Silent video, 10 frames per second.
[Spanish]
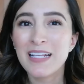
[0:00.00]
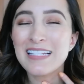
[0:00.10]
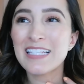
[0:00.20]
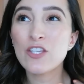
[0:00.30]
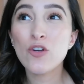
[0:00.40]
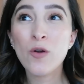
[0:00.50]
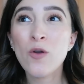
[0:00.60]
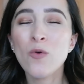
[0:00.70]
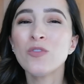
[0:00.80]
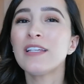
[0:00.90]
Si yo
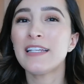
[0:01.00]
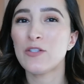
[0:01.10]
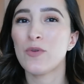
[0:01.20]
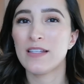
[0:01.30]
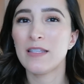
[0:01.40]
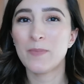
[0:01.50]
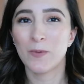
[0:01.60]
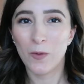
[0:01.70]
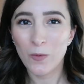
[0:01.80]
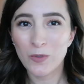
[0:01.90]
no utilizo este
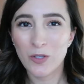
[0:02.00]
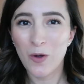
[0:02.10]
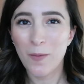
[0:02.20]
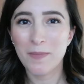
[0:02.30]
producto,